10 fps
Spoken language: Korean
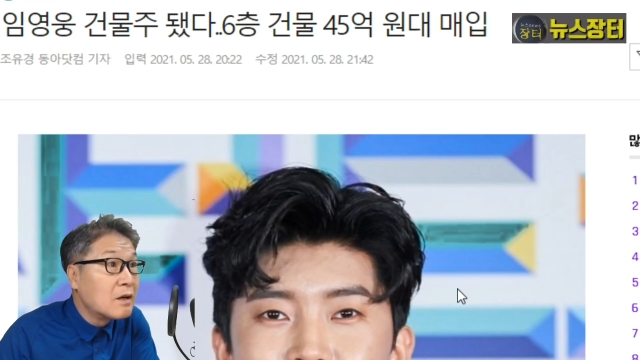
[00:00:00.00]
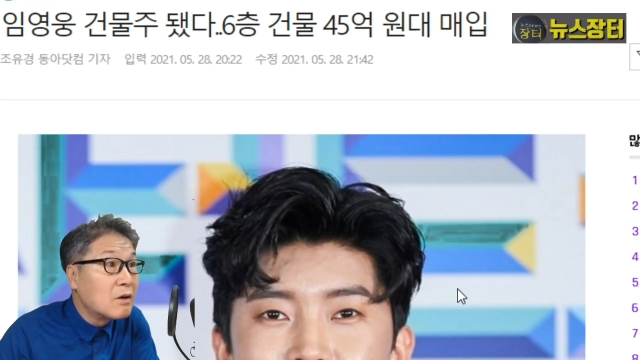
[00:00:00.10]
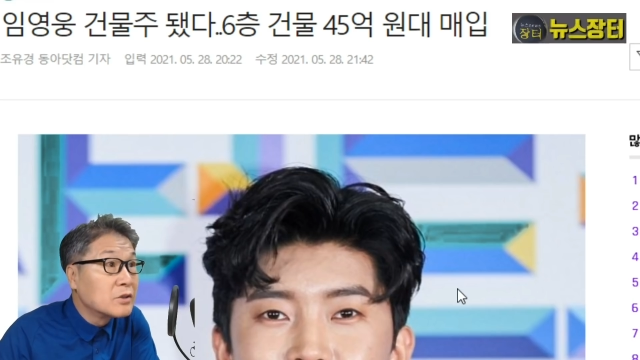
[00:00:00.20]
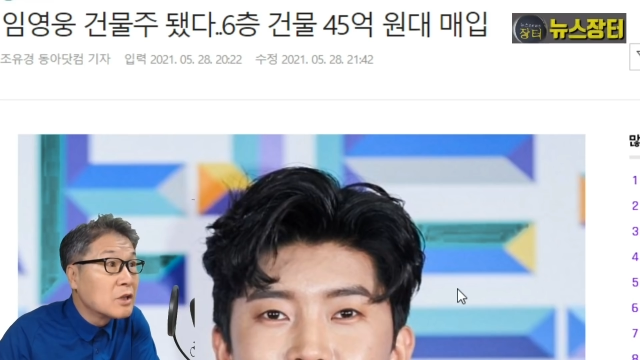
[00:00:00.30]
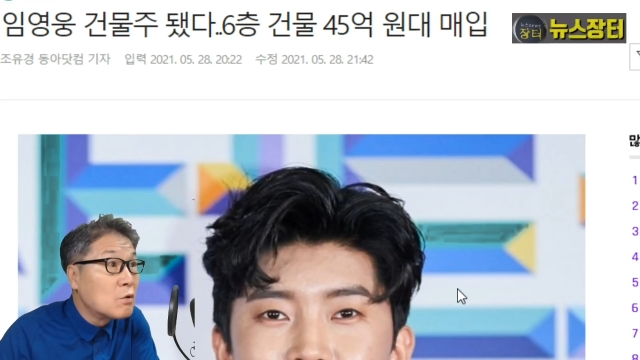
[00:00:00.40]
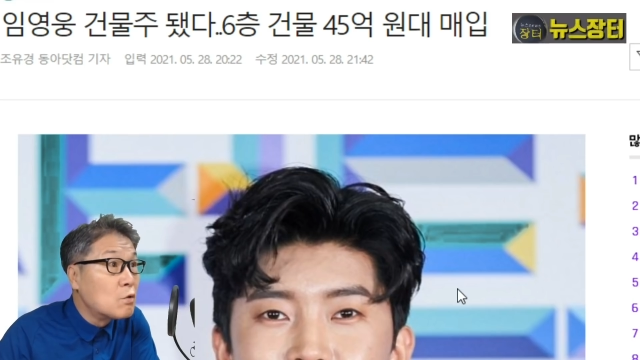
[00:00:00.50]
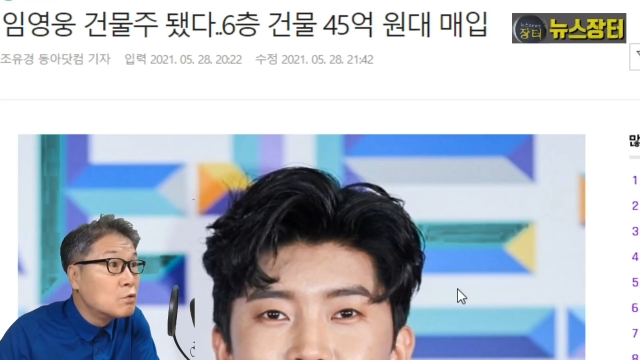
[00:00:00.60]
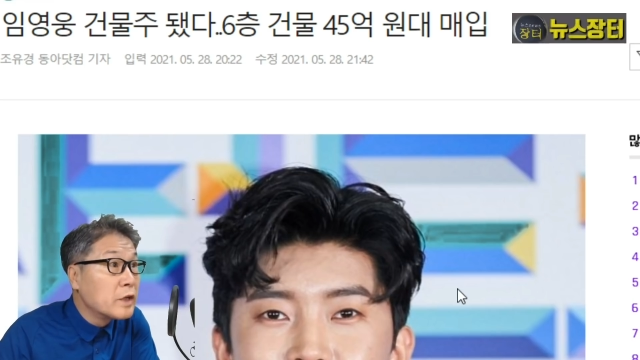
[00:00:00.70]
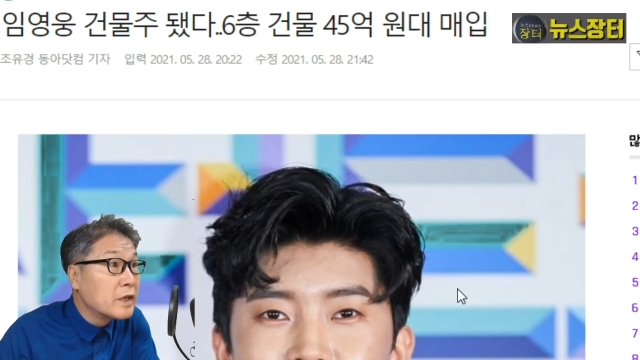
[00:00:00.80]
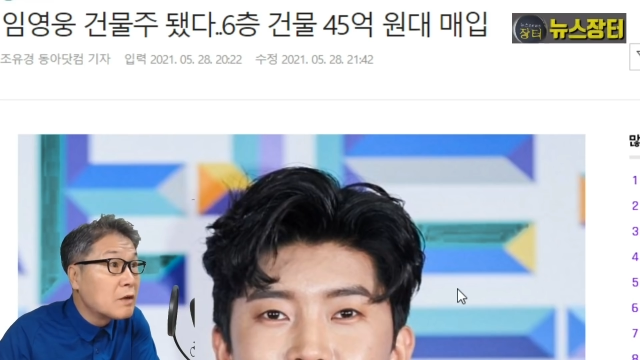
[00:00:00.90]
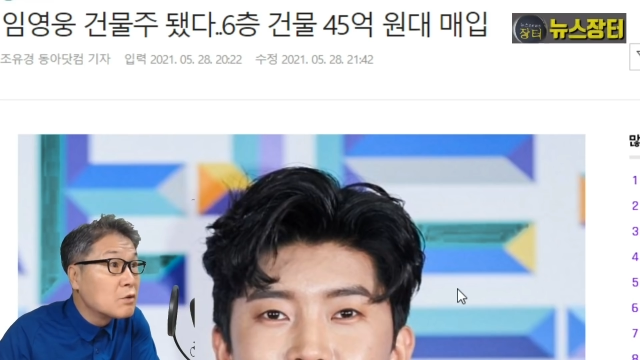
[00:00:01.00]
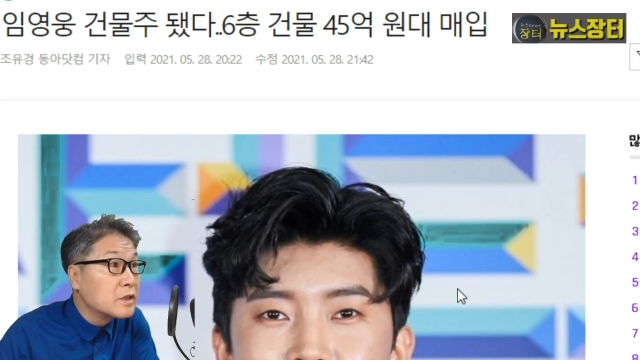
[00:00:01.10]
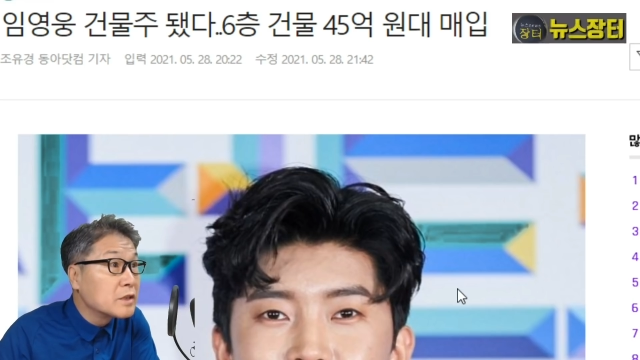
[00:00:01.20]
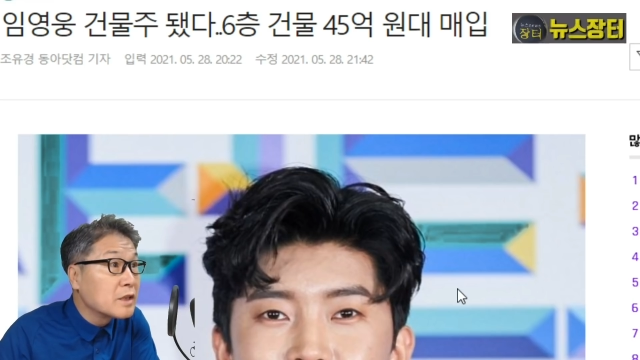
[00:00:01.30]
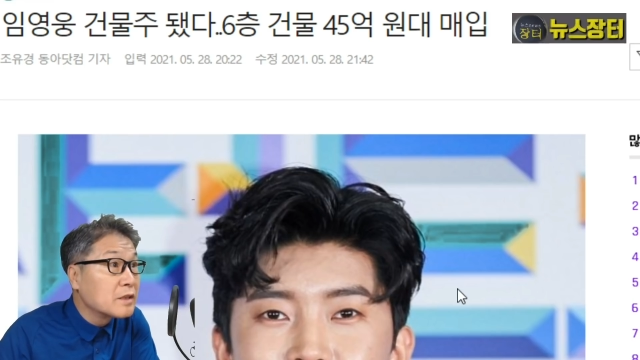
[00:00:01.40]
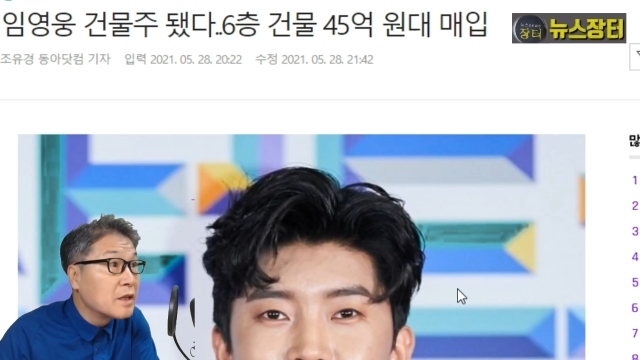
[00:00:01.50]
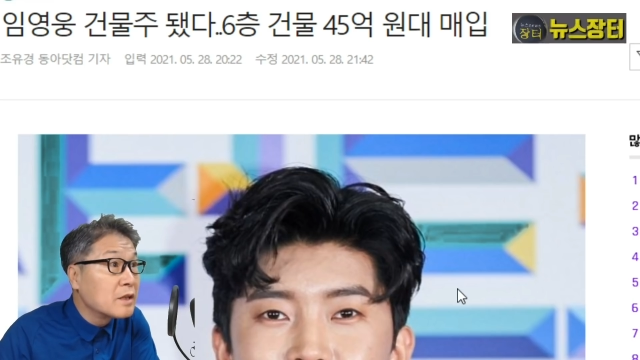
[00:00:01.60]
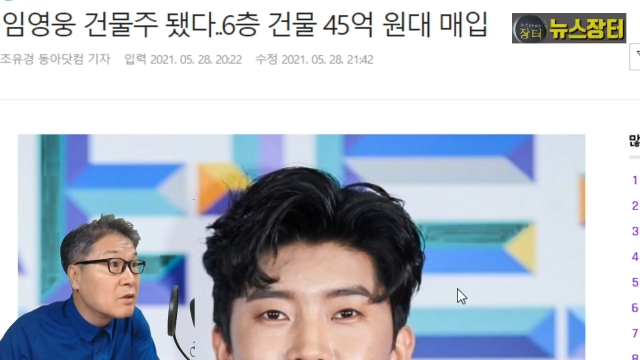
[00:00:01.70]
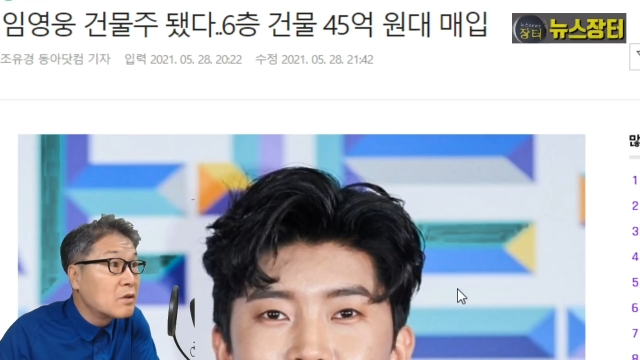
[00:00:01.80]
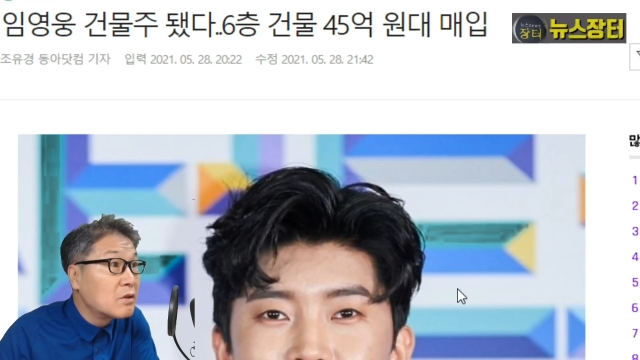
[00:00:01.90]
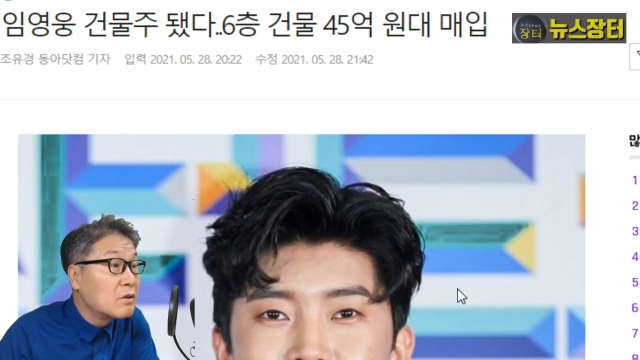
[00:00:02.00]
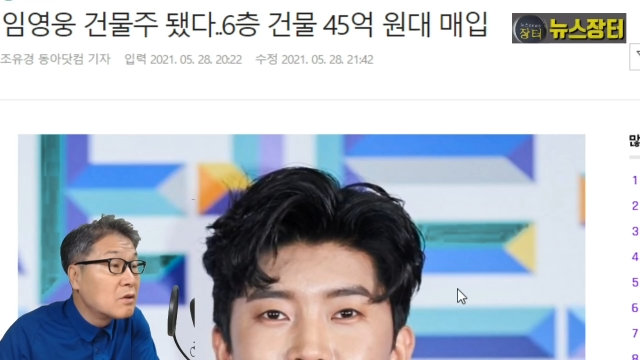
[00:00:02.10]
어제 오후에 나온 기사인데요.